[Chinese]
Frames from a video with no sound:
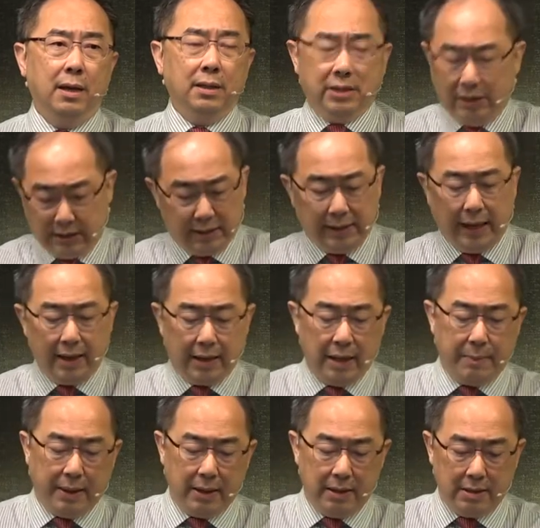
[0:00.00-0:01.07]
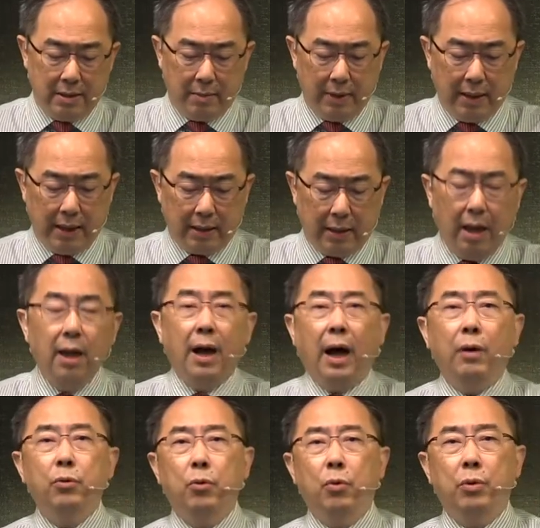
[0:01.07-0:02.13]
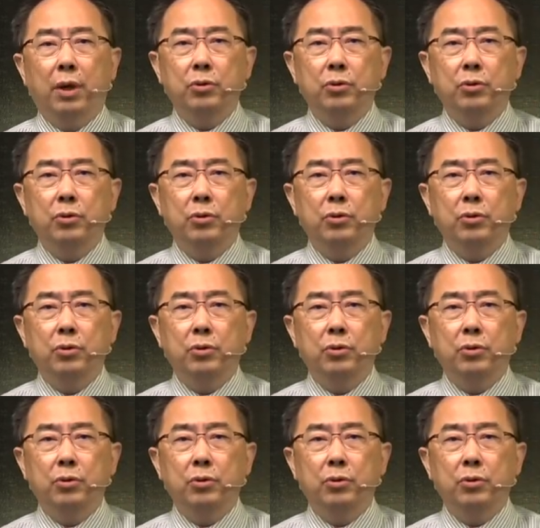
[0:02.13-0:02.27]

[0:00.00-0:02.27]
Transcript: 警察可以把你怎么样呢？”他说：“